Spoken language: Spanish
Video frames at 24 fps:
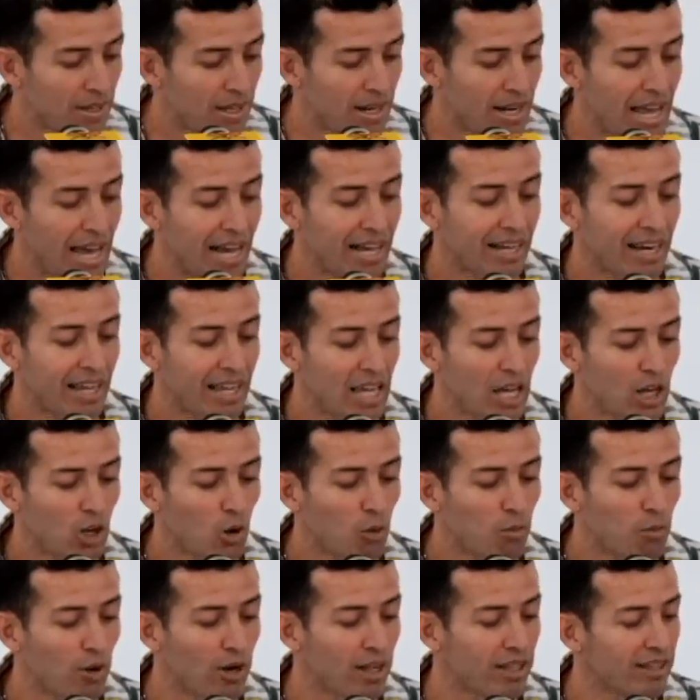les
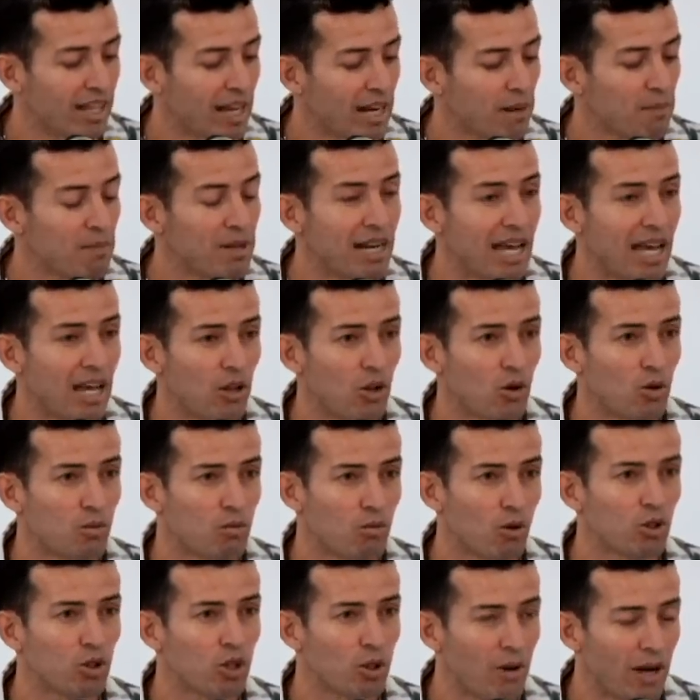agradezco por estar a mi lado
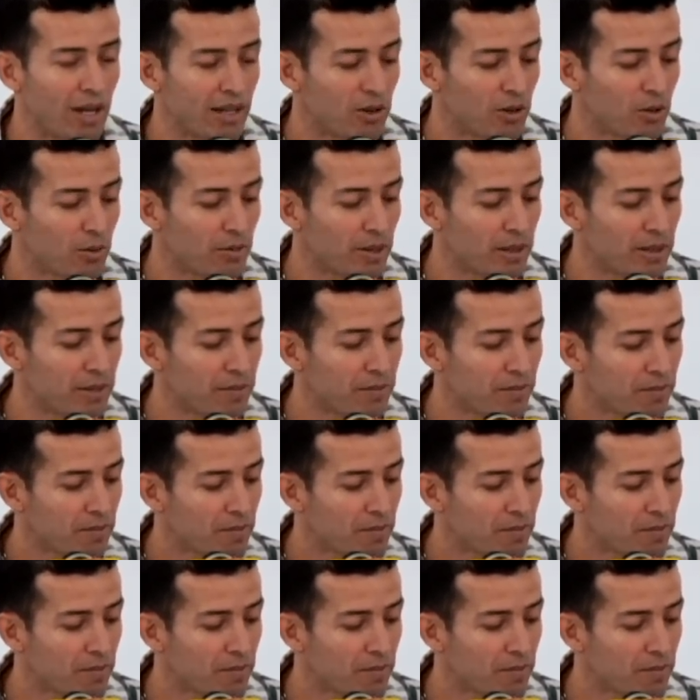motivándome.